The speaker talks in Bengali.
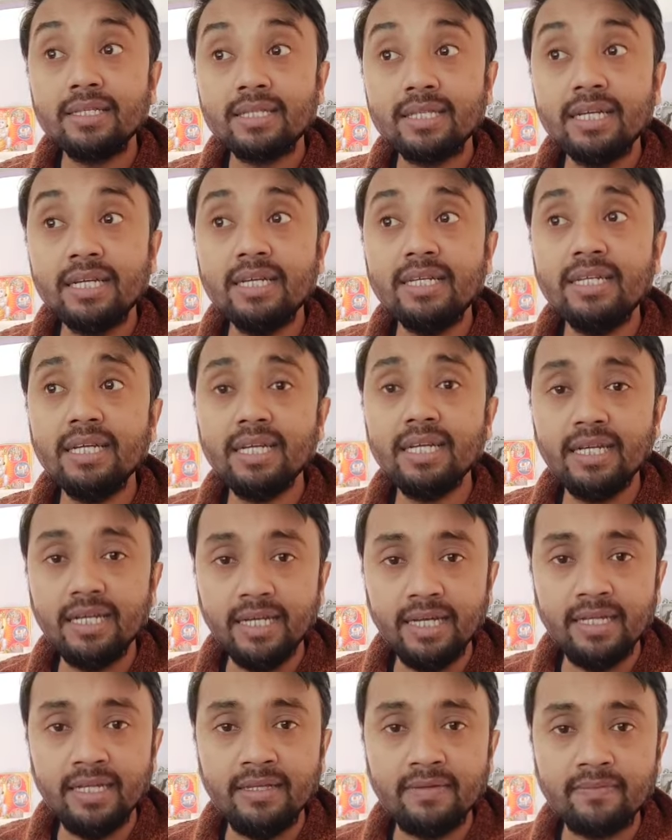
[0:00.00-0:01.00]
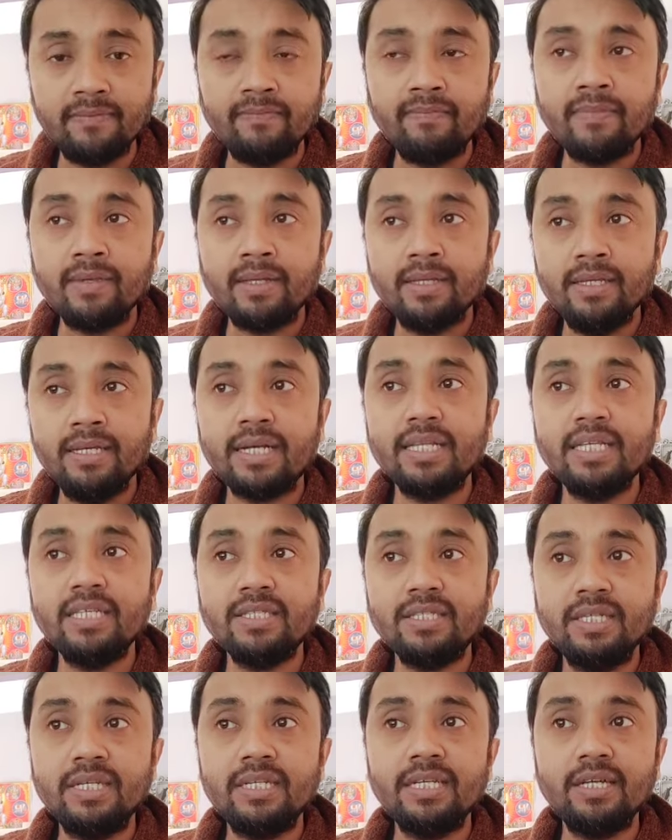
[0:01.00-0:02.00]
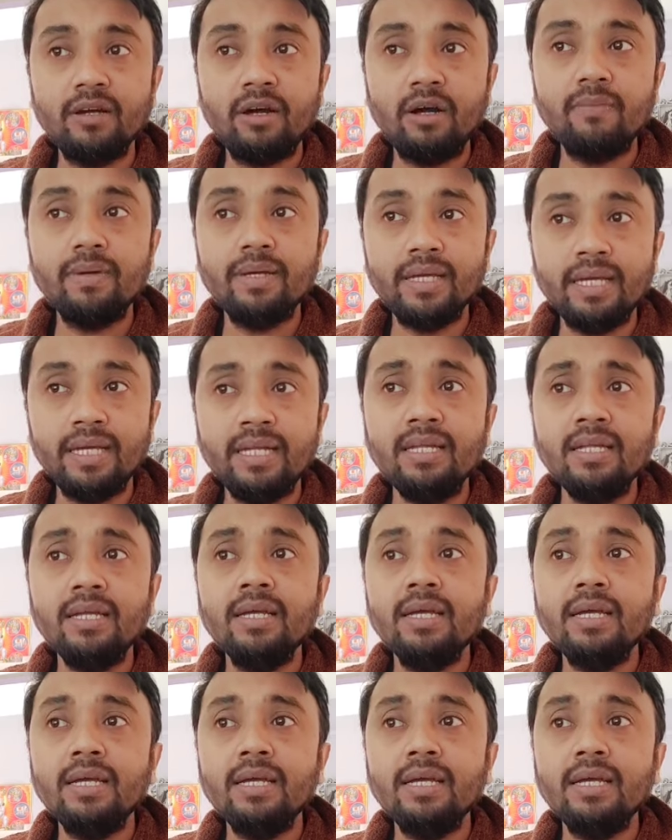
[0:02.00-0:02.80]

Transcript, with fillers: সিটি ইন যেখানে সিটি হবে ইন